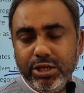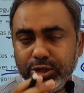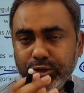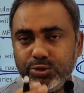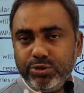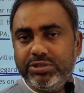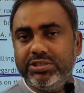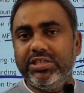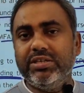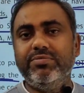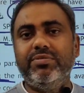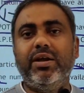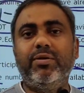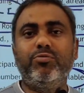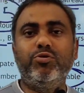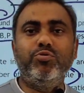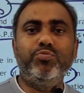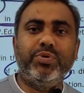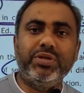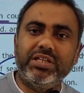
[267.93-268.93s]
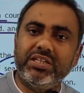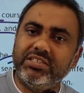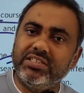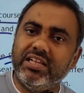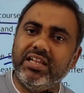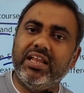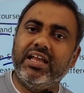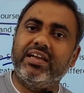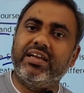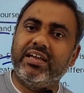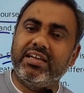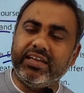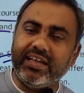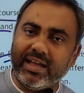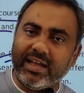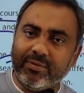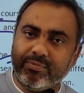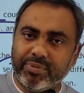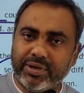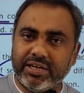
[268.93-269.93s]
उससे भी आपको पता चल जाएगा कि
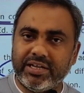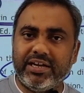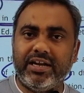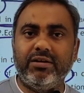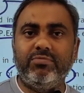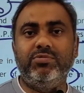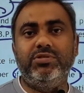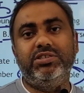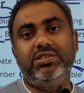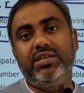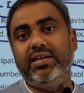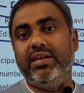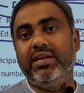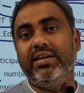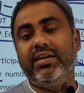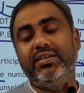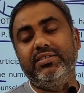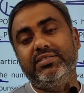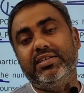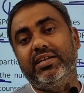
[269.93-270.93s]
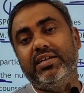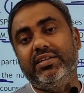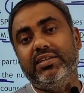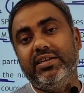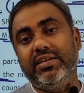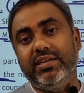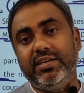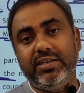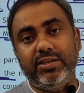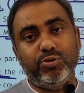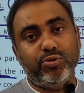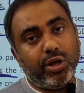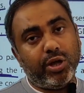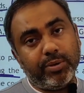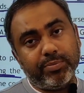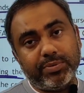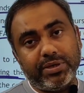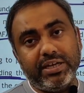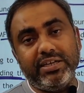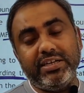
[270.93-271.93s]
आप अगर एडमिशन लेना चाहते हैं तो
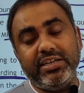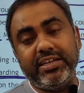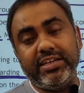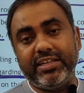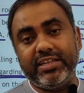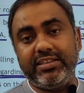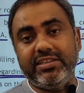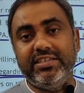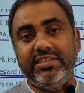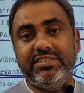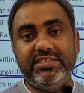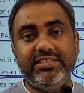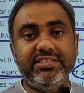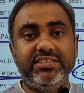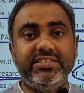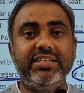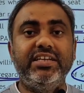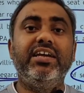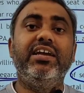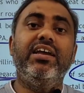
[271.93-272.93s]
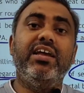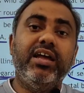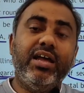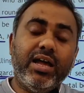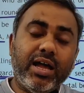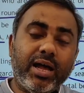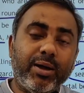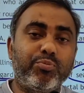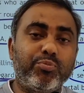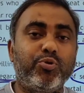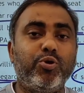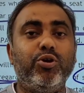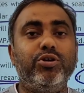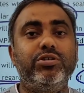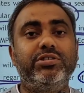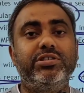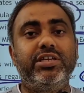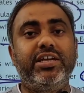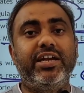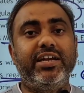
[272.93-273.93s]
आपके लिए कितने सीट हैं आप कौन
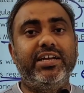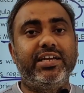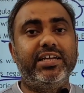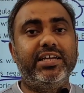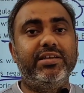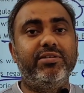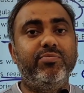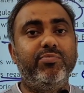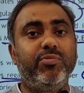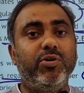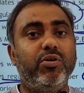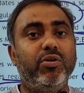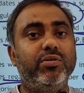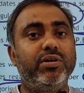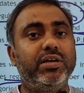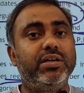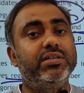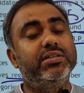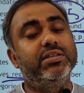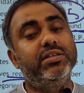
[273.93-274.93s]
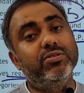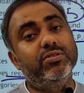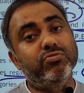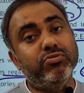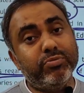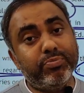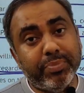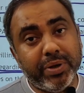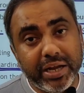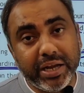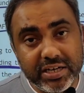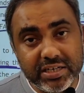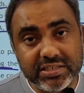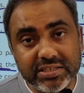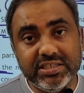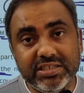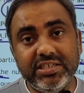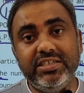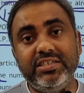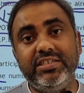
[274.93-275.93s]
सी कैटेगरी में बिलोंग करते हैं वो पेड
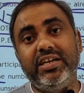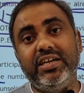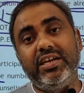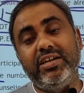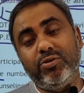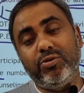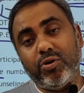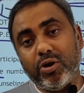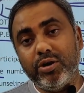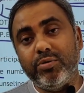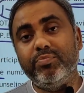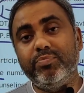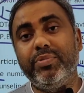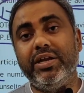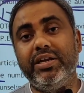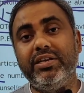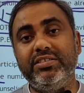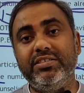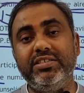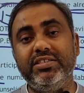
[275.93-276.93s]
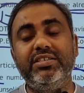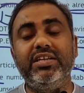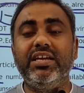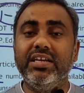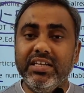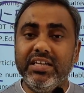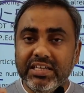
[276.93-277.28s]
सीट है नॉन पेड सीट है